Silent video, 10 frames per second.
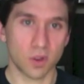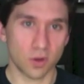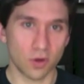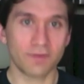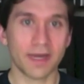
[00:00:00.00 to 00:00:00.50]
le
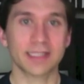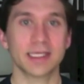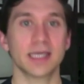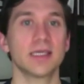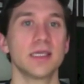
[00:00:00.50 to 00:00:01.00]
ho fatte
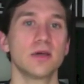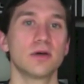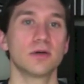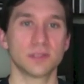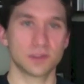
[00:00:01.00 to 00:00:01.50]

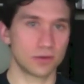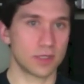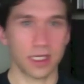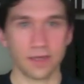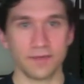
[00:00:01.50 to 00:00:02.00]
anch'io, ci sono
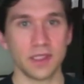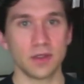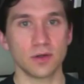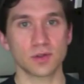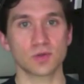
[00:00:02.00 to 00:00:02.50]
anche
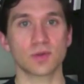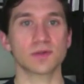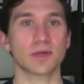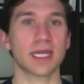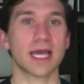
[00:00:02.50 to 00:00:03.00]
video su questo
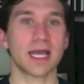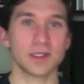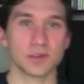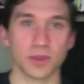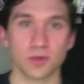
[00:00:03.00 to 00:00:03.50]
canale,
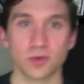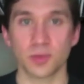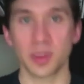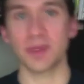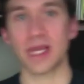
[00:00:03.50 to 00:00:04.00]
soprattutto i
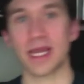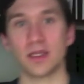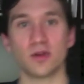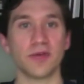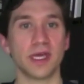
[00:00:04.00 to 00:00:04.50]
primi anni
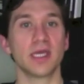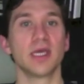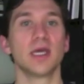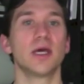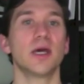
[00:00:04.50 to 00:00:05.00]
dove
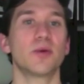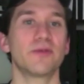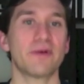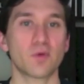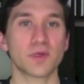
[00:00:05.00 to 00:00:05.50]
eh,
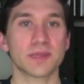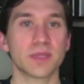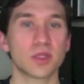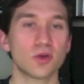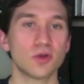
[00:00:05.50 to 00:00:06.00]
provavo questa
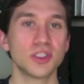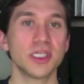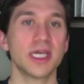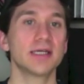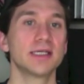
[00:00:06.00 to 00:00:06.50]

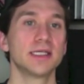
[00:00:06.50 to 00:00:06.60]
metodologia.